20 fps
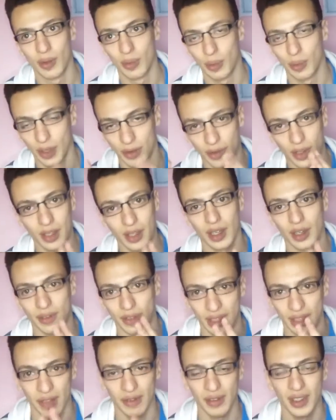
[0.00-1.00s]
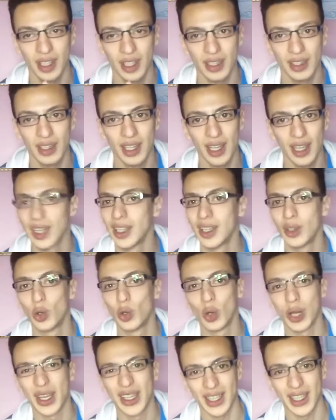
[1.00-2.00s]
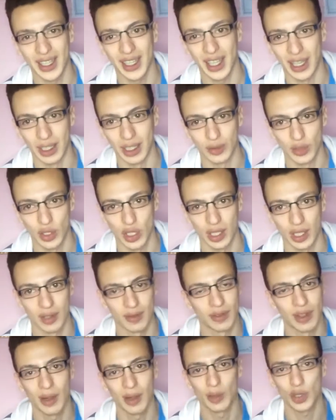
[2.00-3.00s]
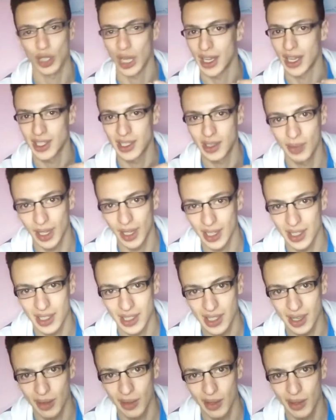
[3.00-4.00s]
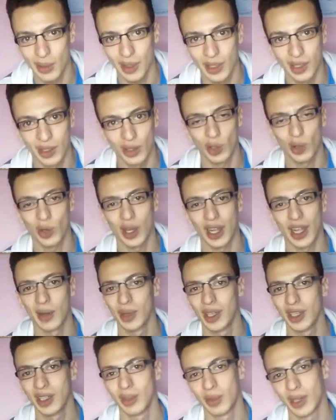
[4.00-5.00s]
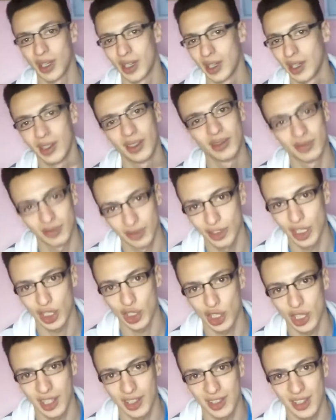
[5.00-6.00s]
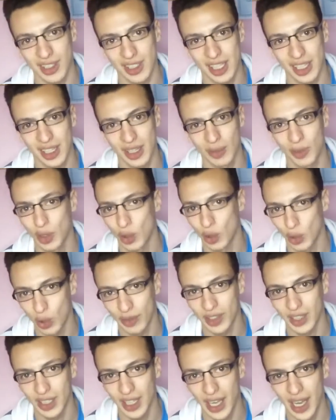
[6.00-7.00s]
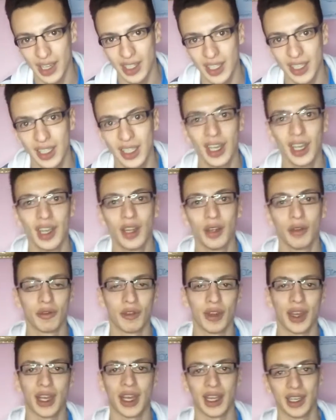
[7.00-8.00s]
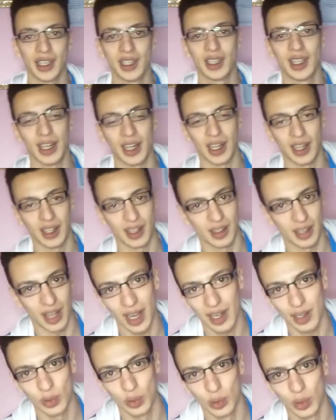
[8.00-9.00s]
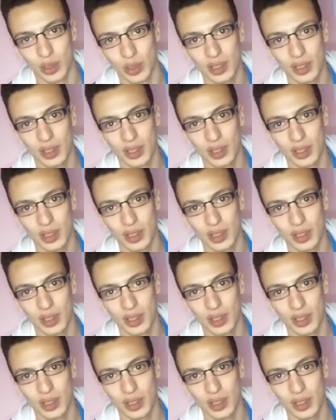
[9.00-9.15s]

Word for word: بيفكر في التفكير ده لان هو كده كده هيفشل فمش عايز يبقى انا السبب ان هو كمان يبقى فاشل اكتر زينا من اللي هو فيه يعني فخلينا على نور